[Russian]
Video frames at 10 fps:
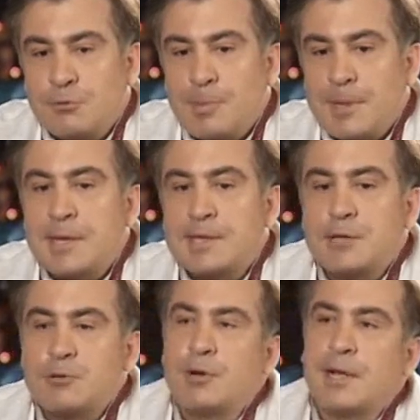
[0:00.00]
понять,
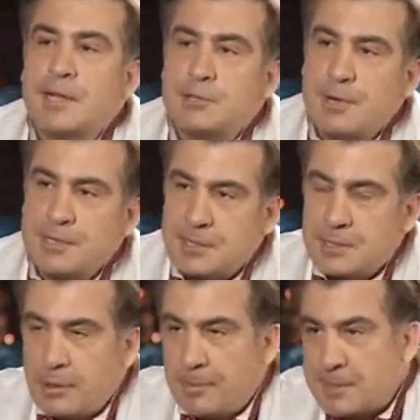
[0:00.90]
насколько она связана с
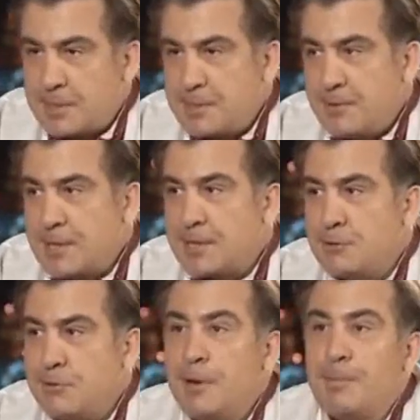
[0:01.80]
европейской цивилизацией.
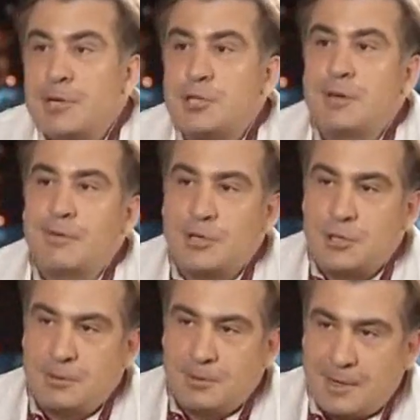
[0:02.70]
Две большие
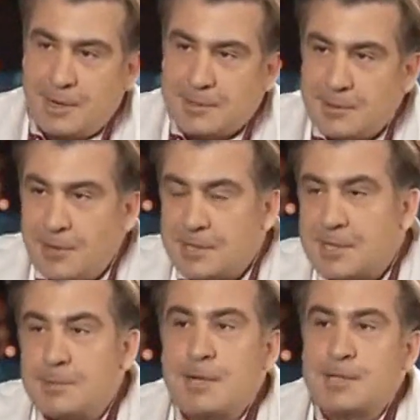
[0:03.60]
вещи для
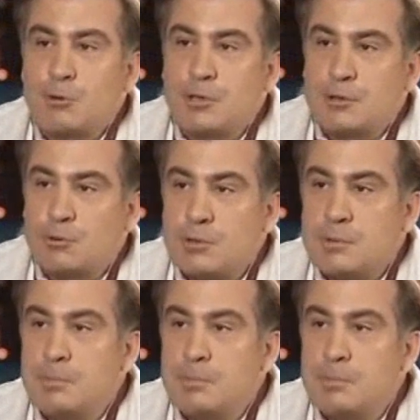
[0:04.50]
цивилизации происходят от Грузии.